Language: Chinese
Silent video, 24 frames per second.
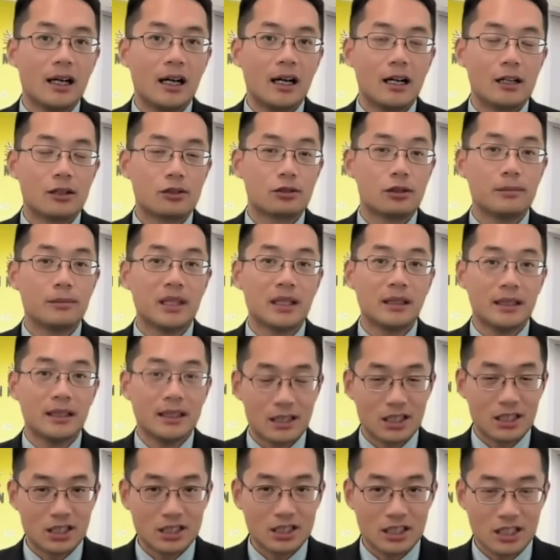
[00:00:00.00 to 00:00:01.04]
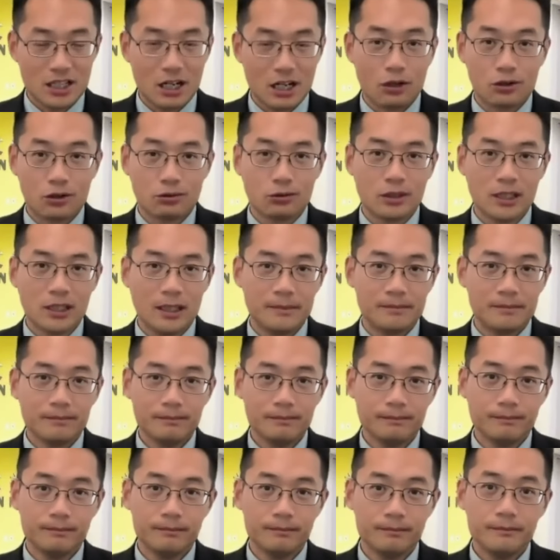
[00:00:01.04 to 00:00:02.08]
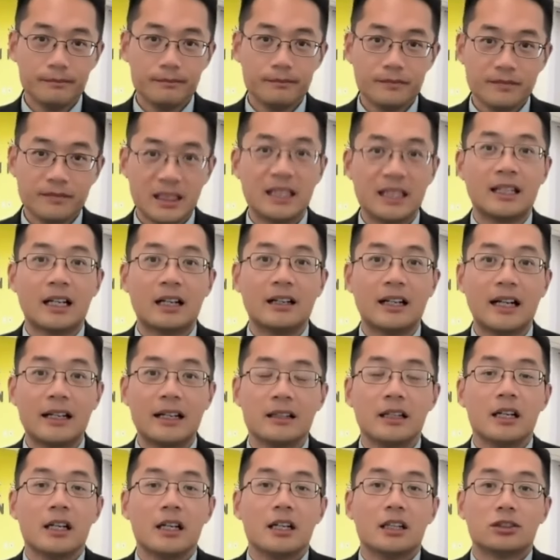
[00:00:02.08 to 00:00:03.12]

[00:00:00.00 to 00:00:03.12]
啊，说明你是少数的那点人，